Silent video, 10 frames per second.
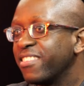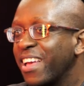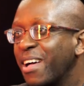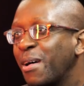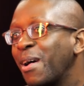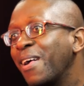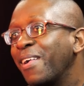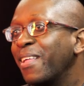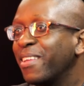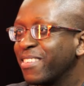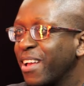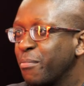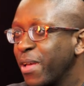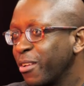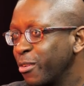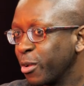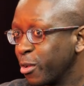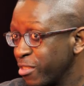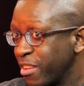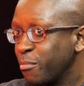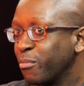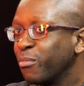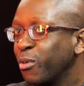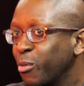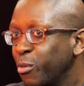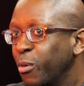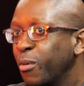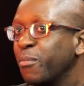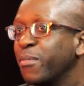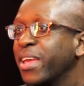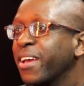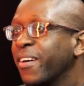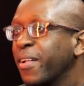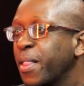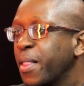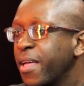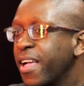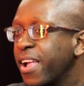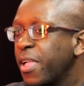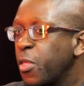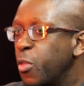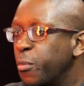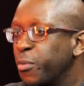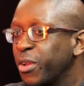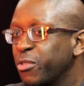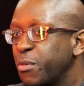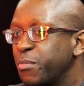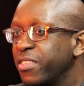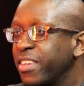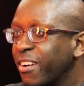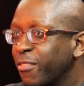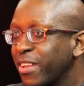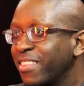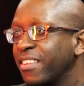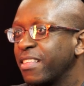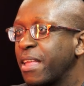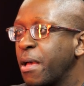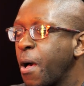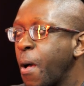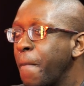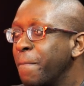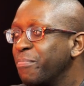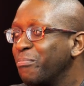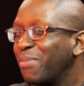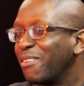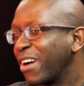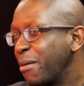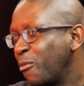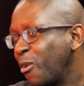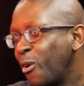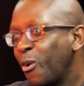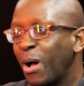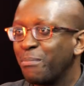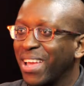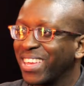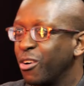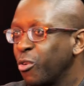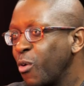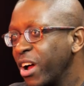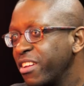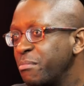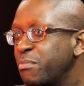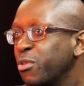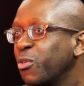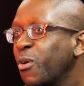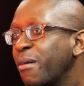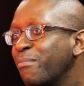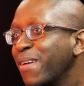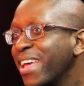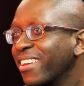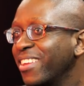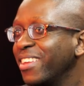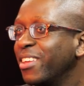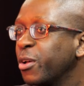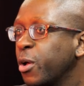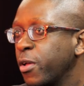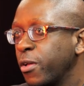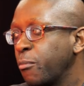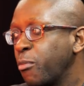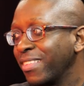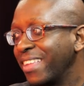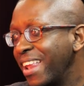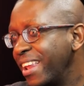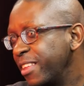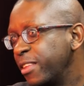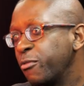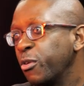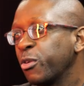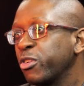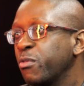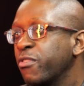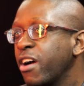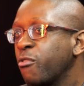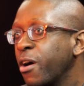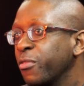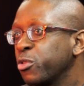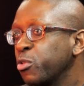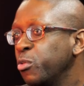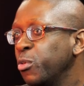j'ai un, j'ai un père que, j'aime beaucoup, mais depuis que je suis petit, en fait, c'était pas vraiment un père qui encourageait, mais plutôt un père qui pointait les défauts que je pouvais avoir. Du ah.